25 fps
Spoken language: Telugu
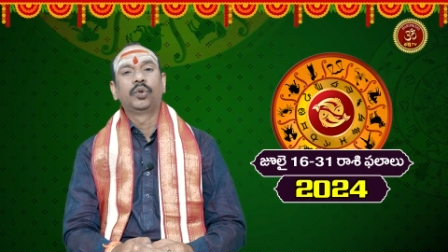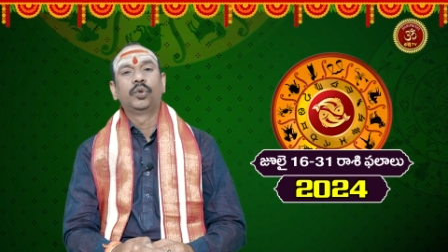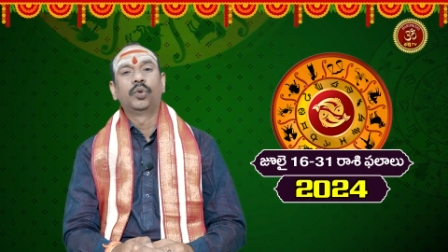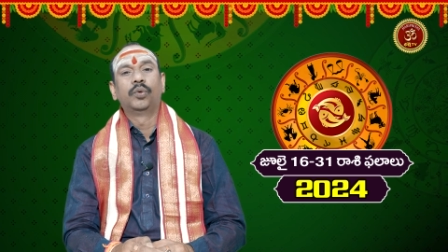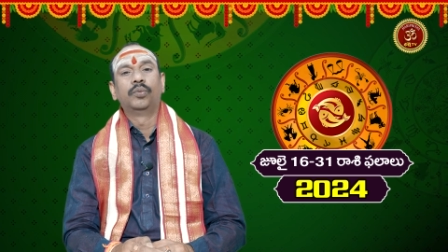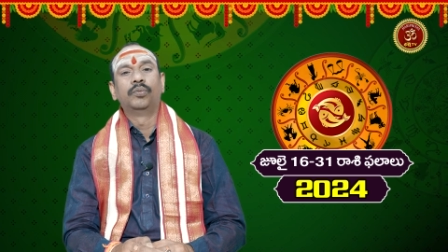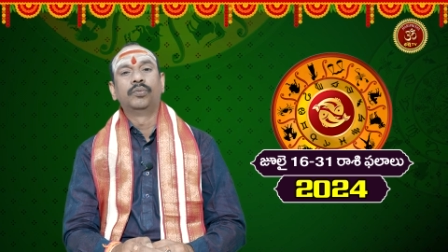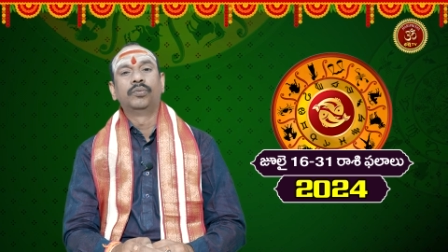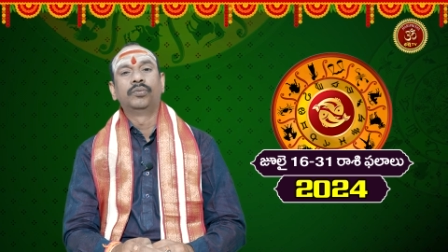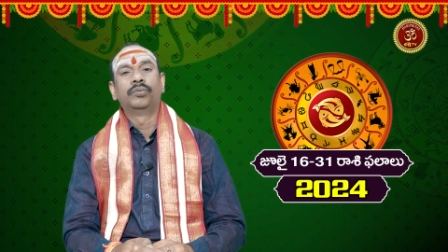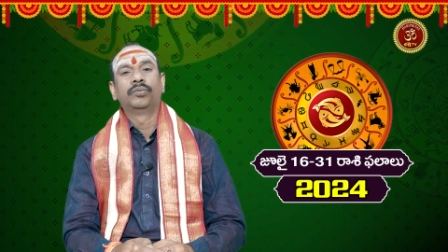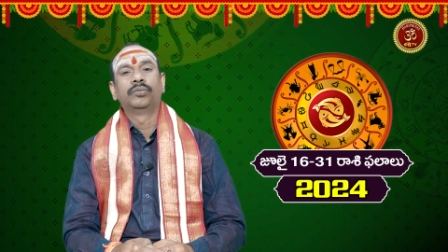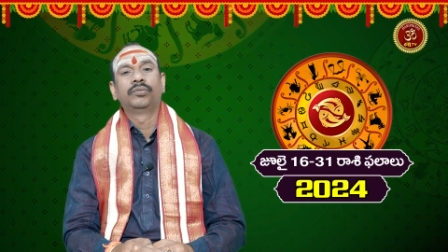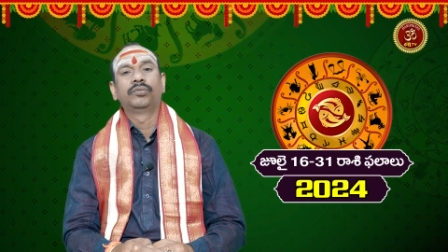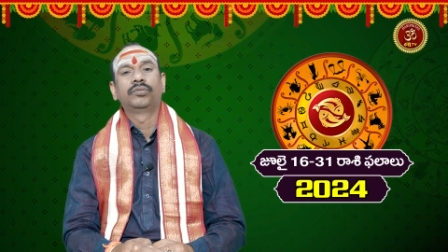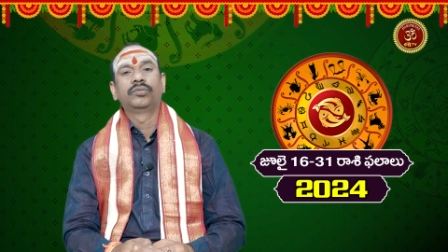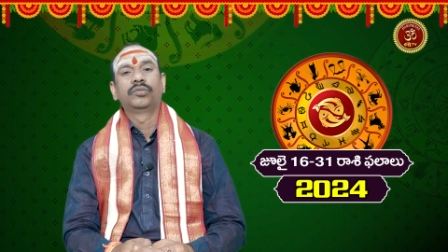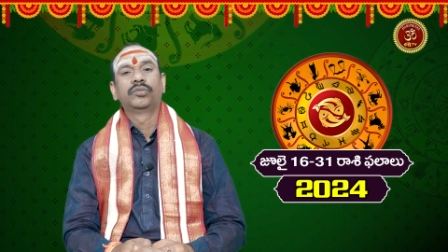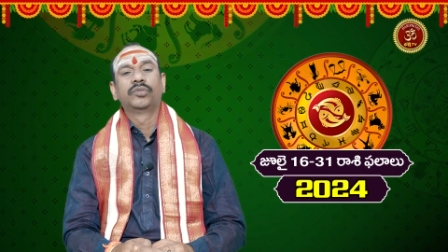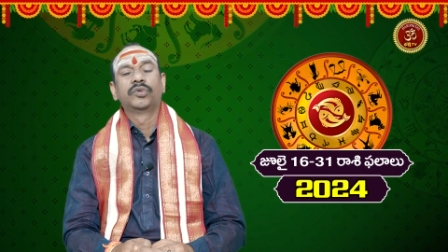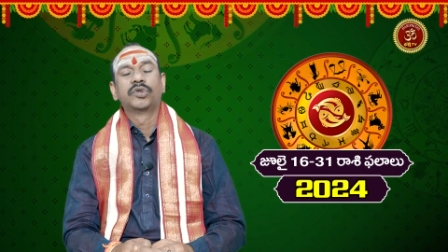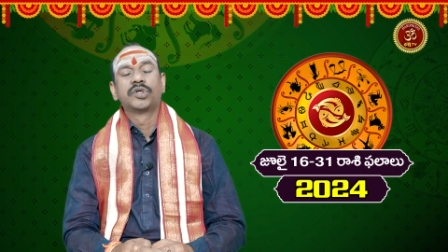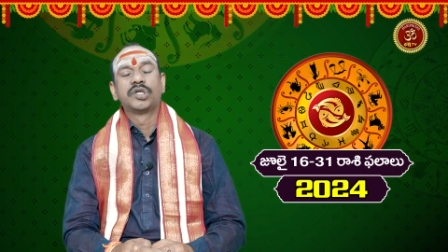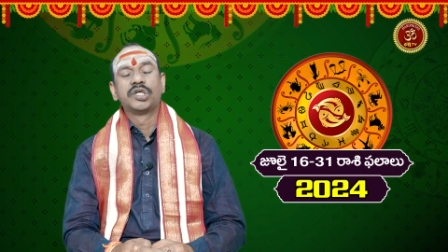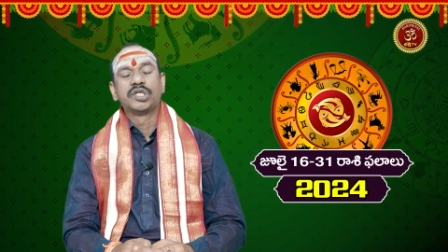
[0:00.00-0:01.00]
దుమ్
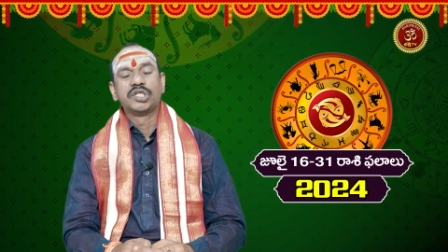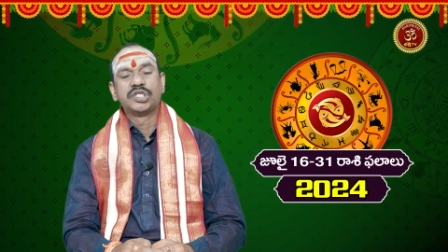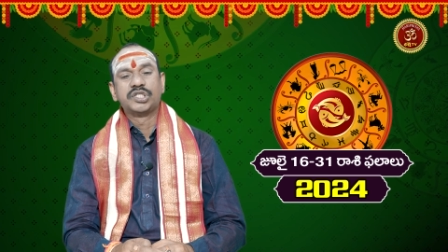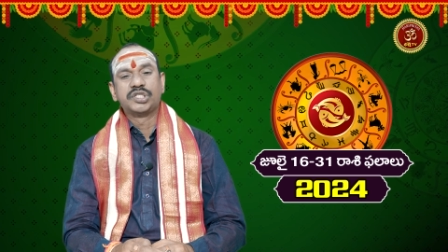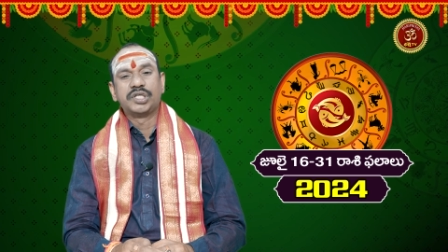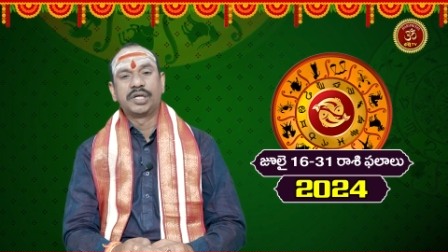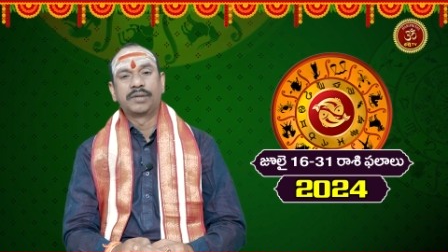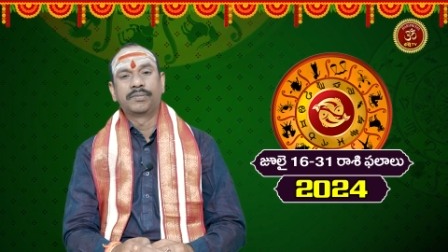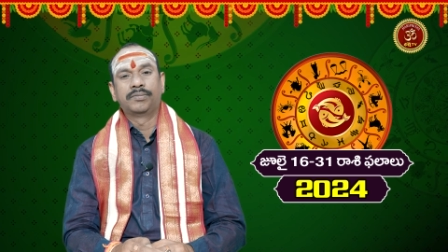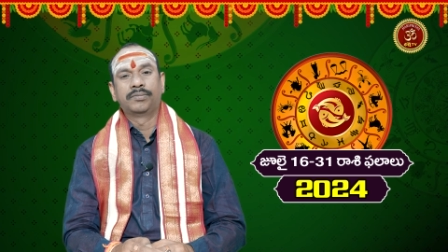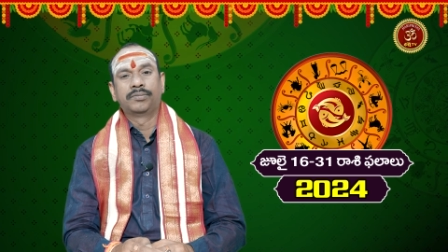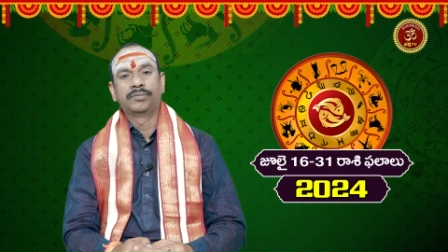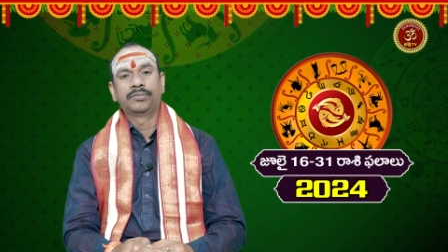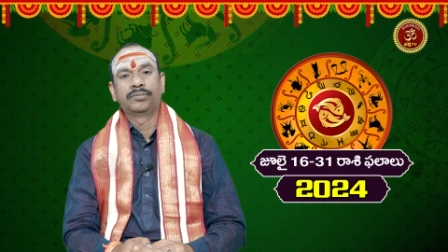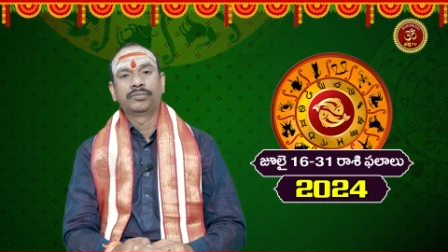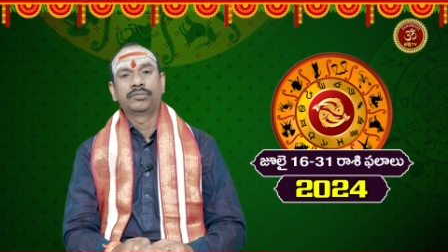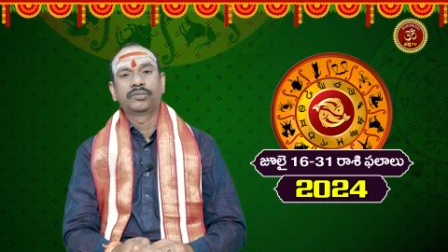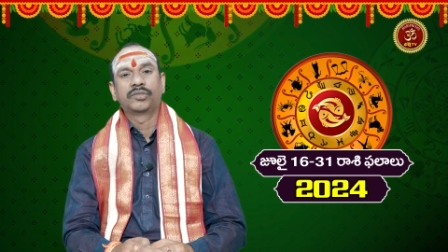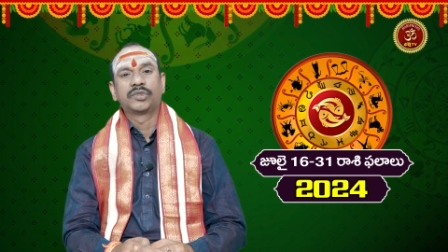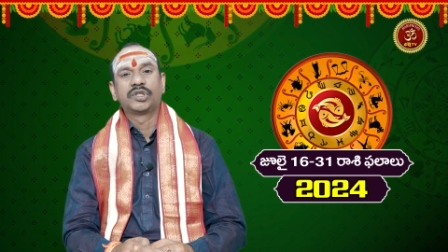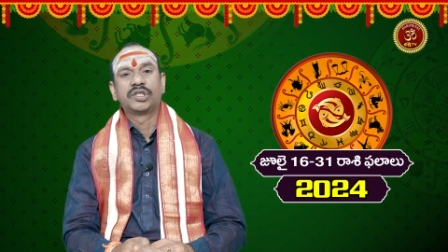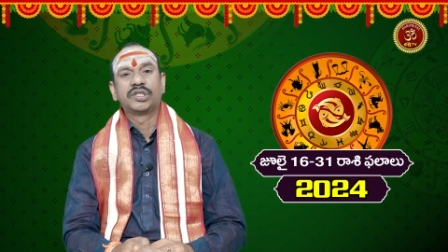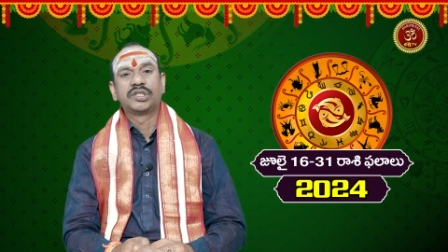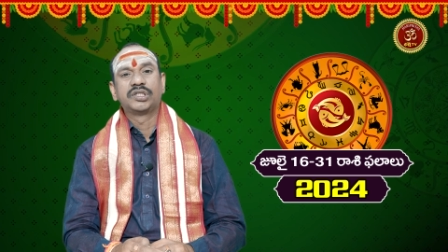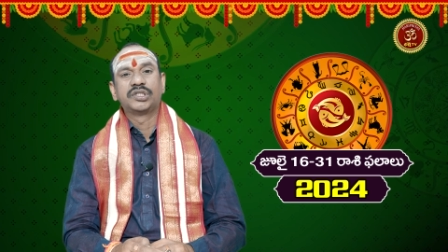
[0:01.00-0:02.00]
షం
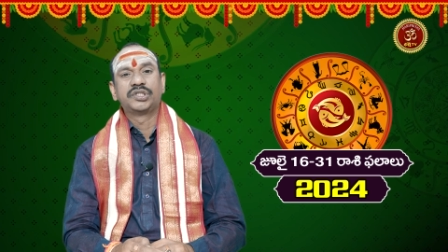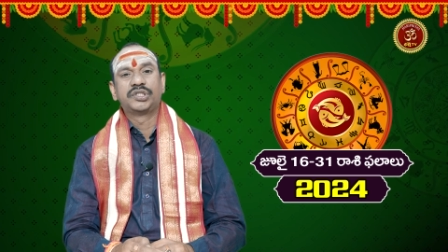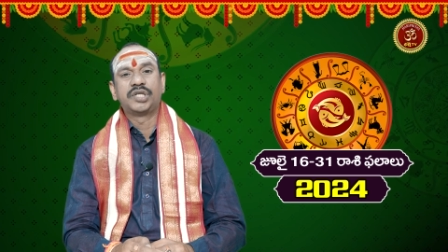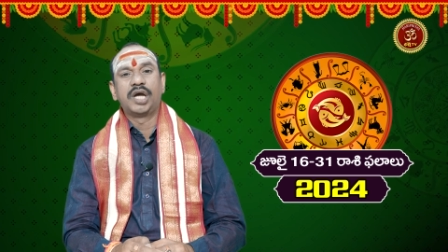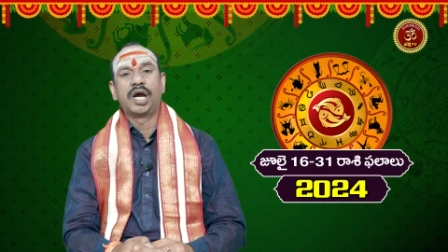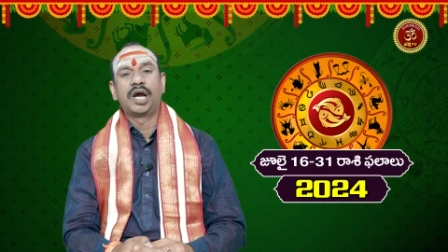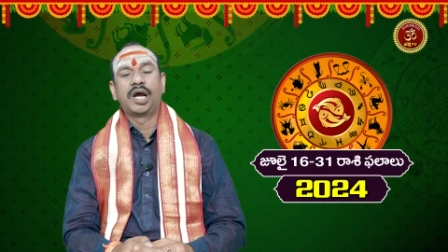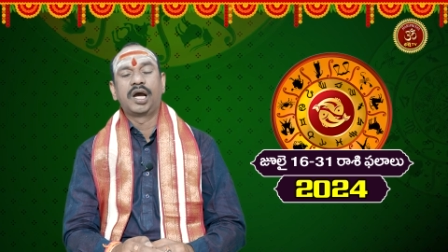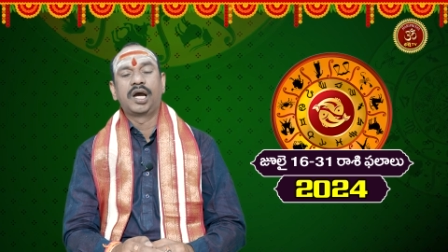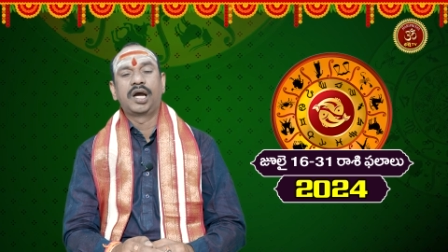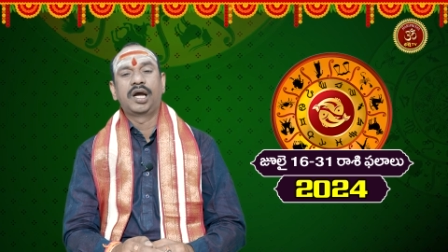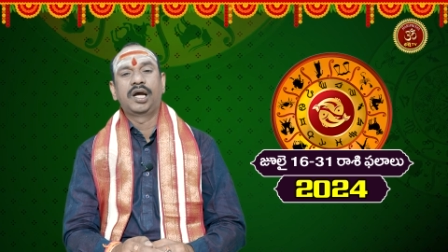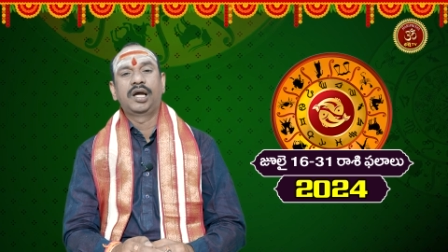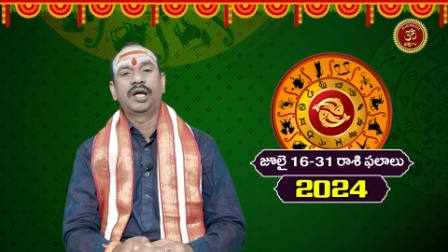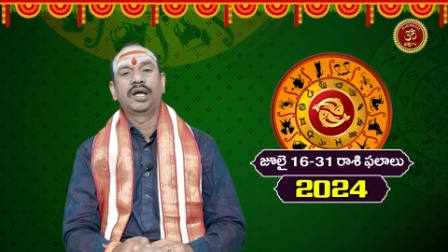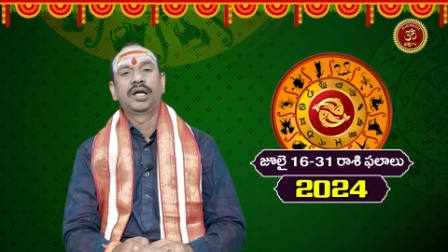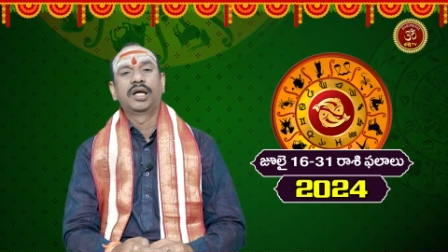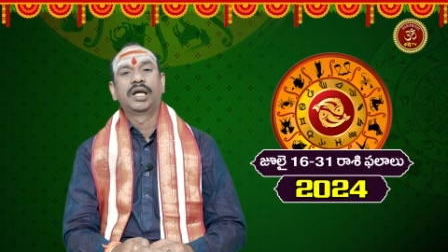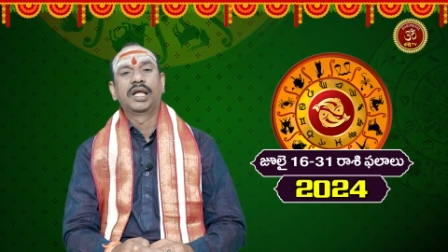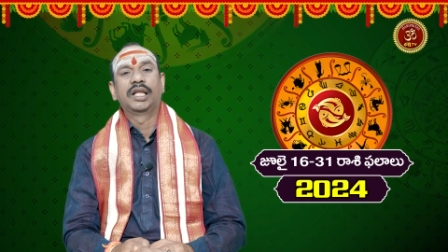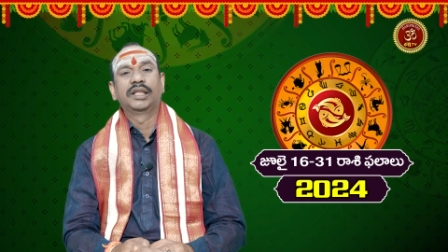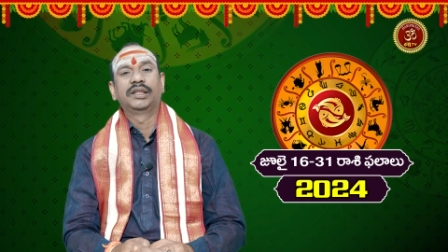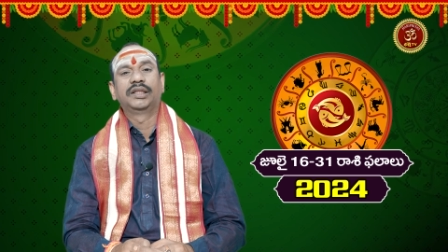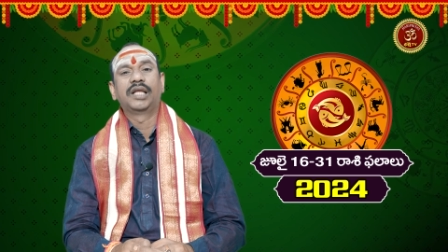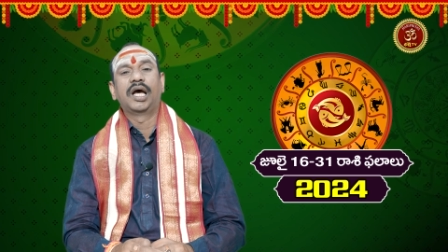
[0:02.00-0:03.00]
ఝా
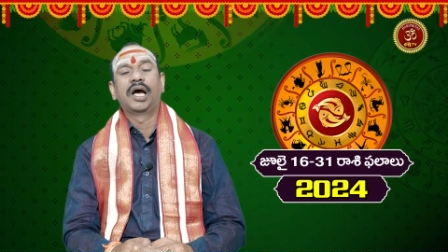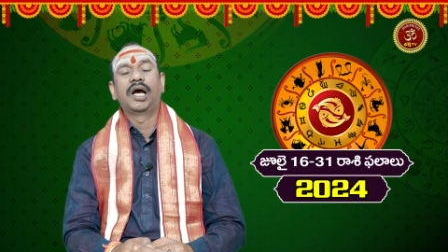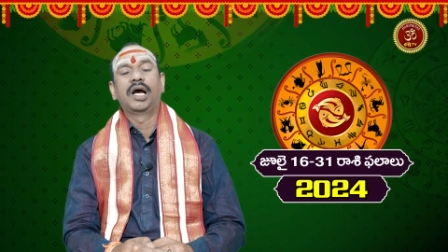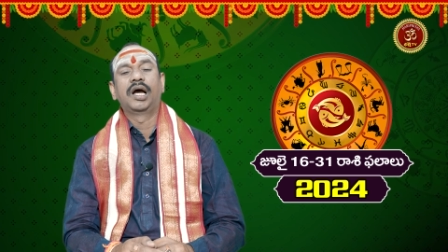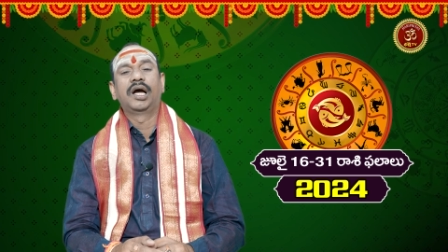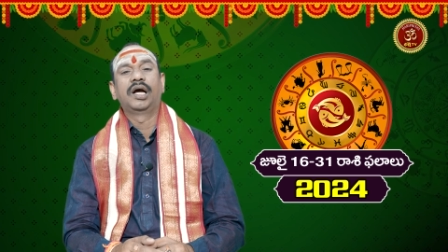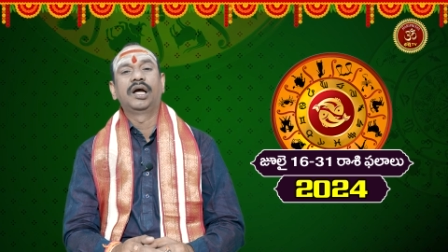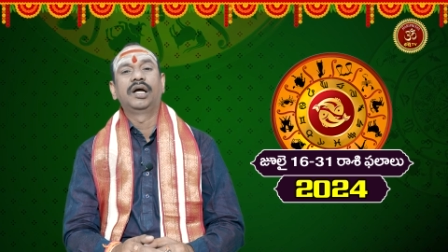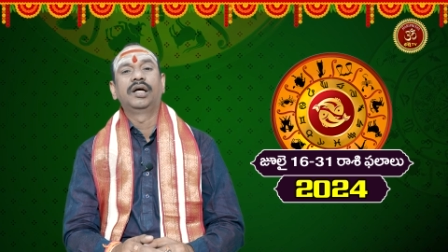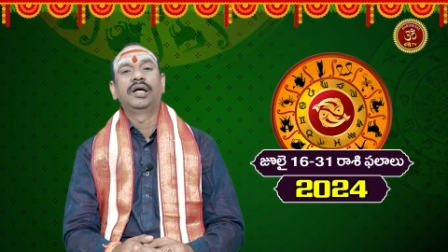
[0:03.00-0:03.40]
దా